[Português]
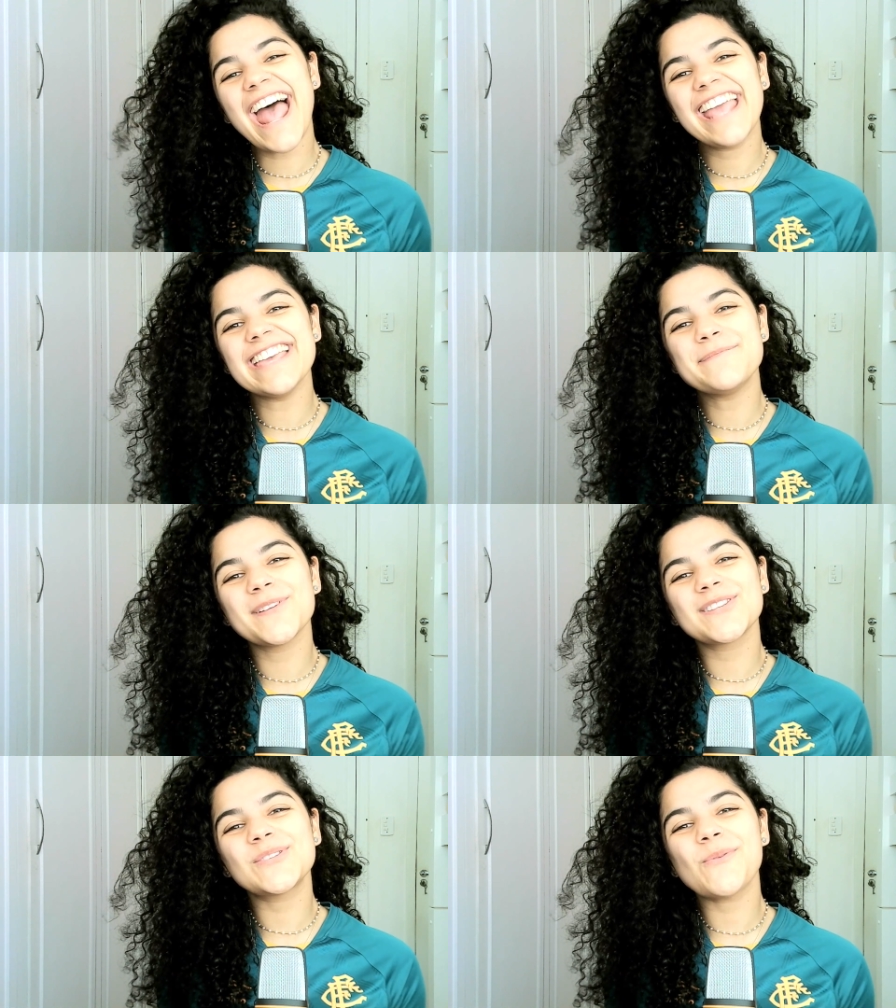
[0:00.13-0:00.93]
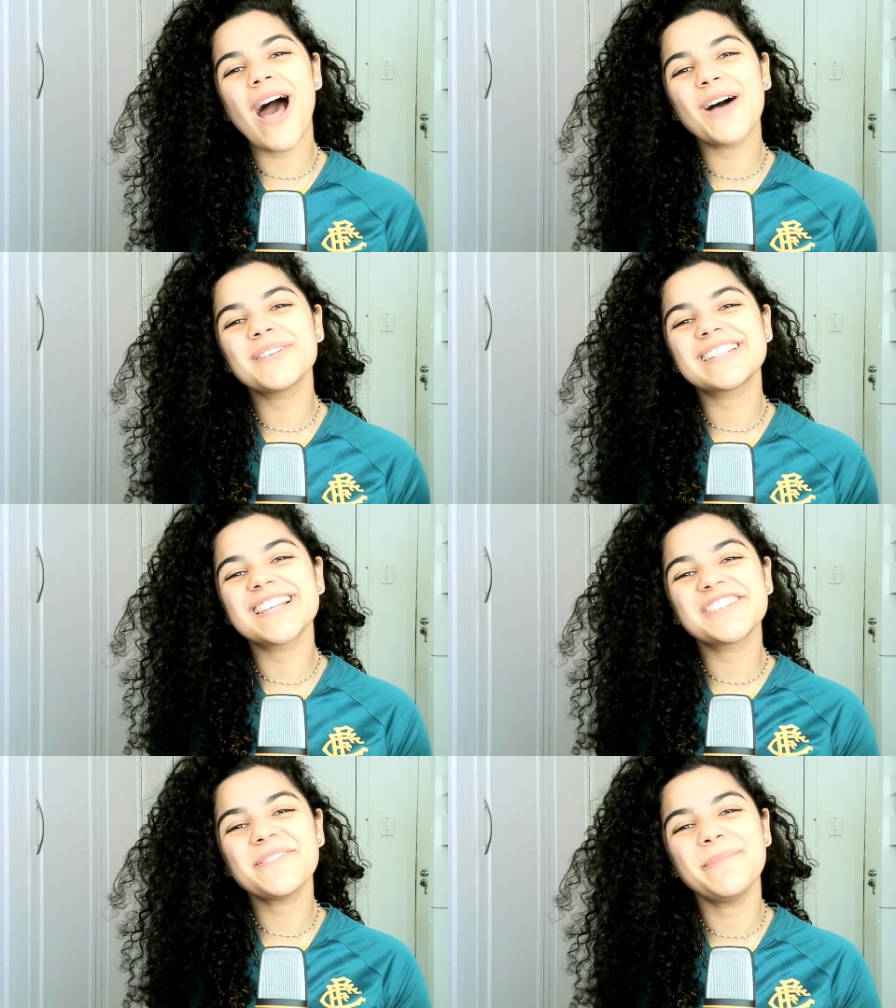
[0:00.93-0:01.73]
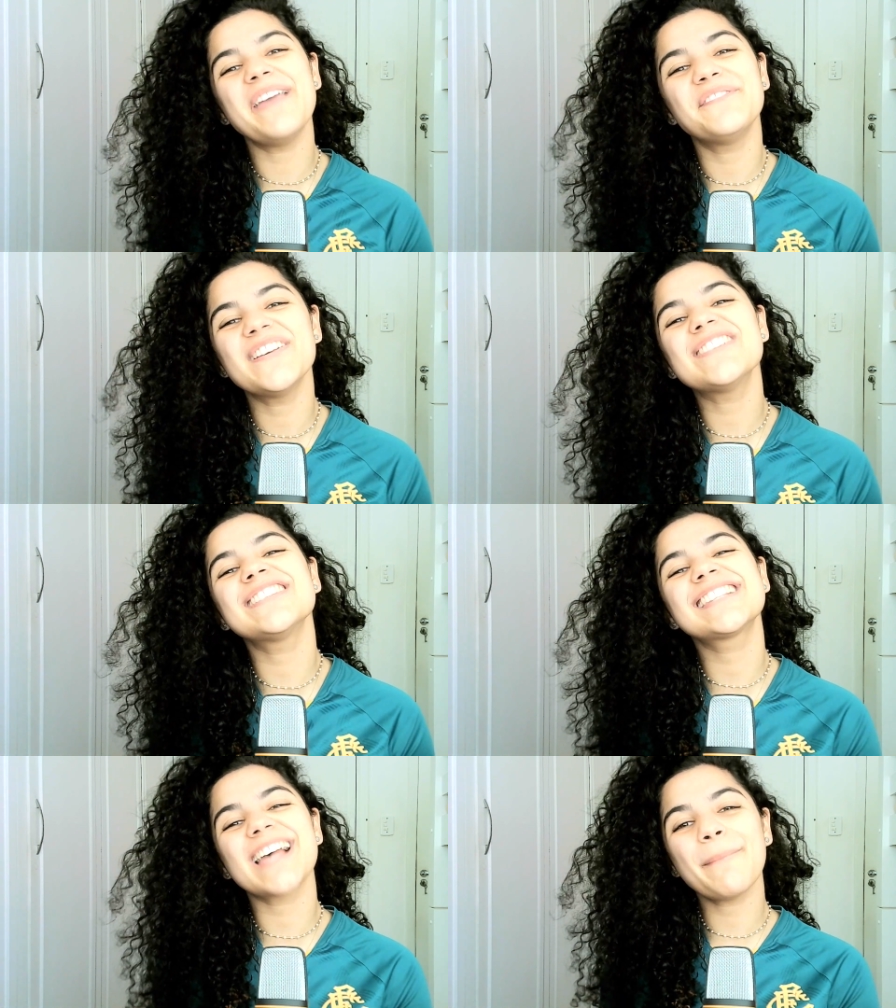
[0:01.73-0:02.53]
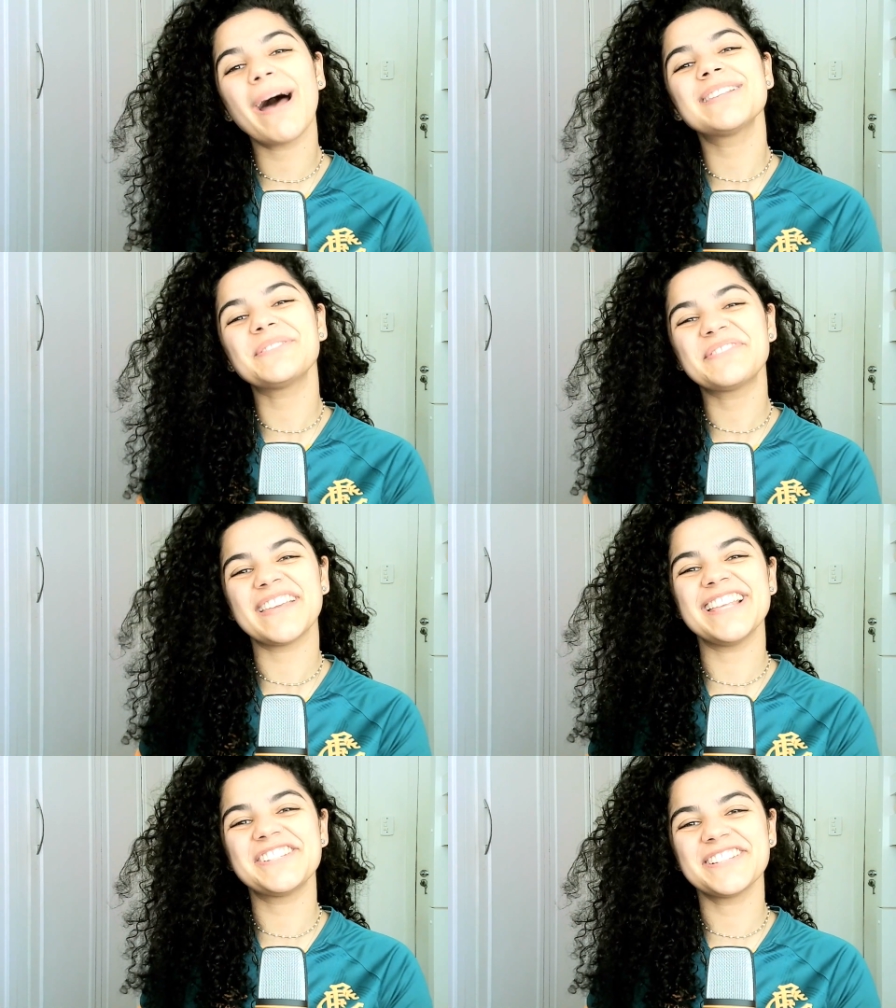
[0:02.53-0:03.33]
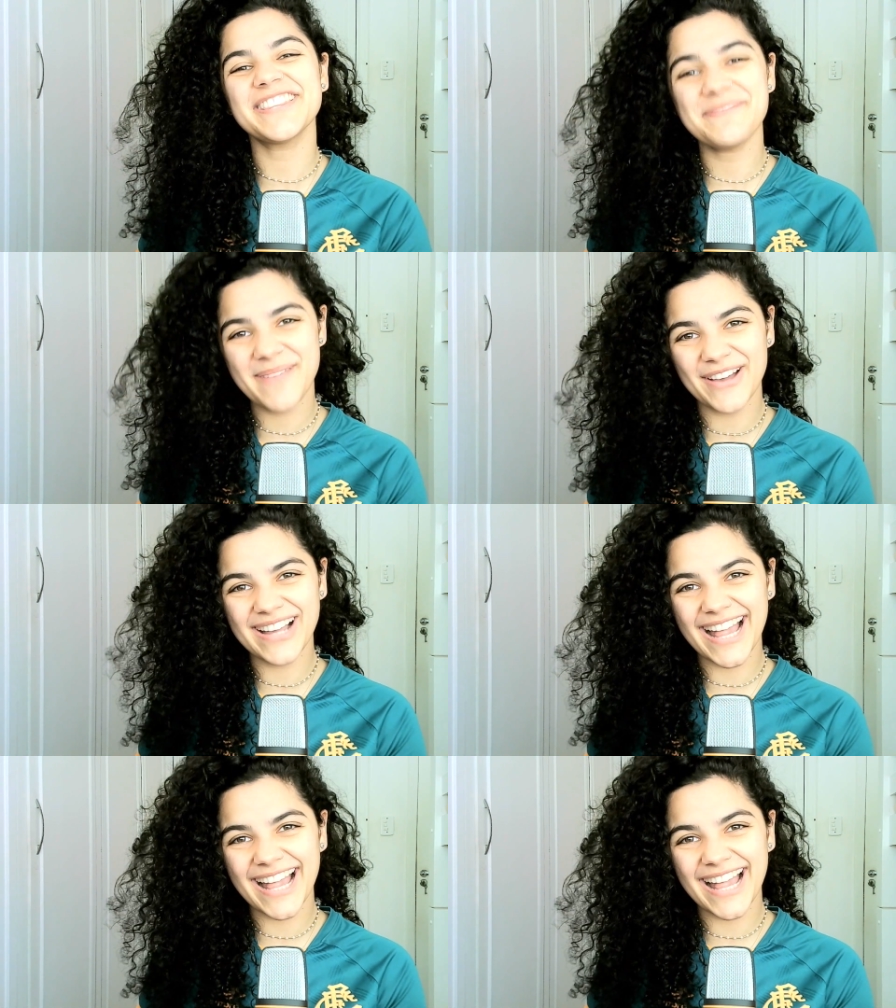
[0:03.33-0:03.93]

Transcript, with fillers: aí, pessoal, sejam bem-vindos a mais um vídeo no meu